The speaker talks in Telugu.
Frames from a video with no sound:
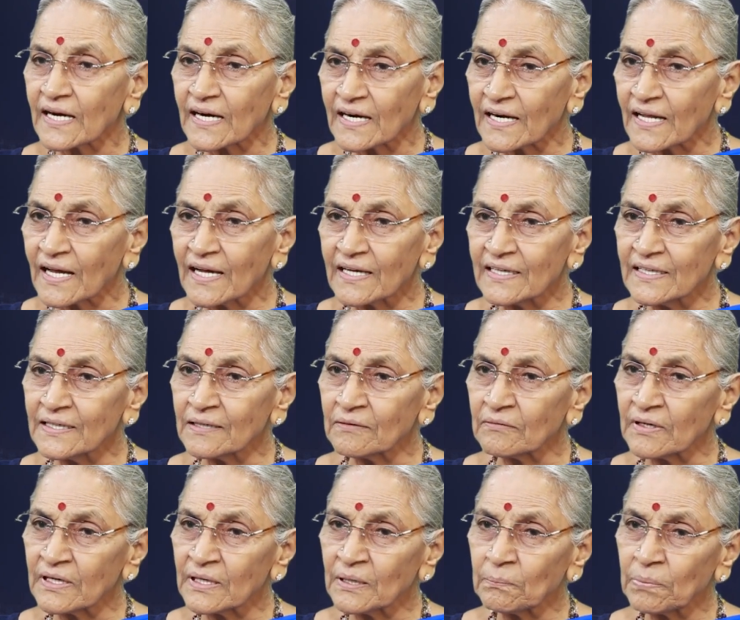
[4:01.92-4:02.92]
ఎక్కడ ఆగి
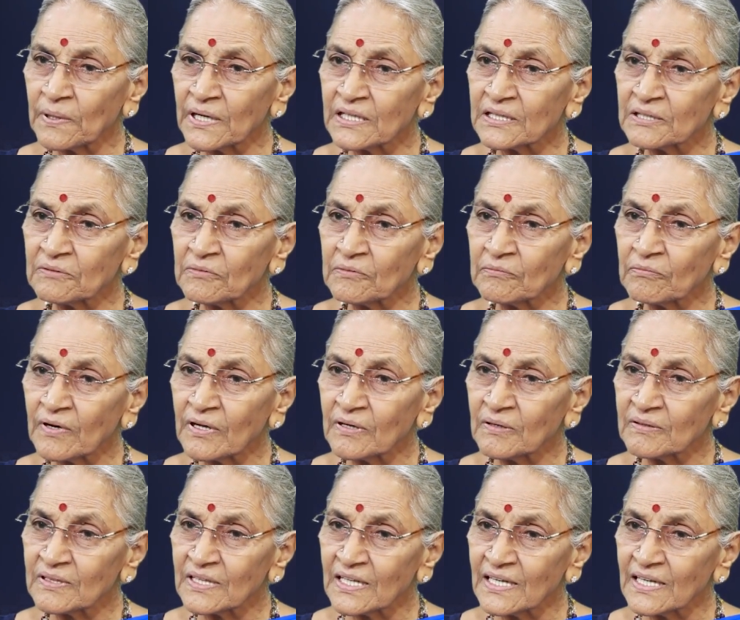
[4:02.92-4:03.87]
ఎవరికి ఫలితం ఇవ్వాలో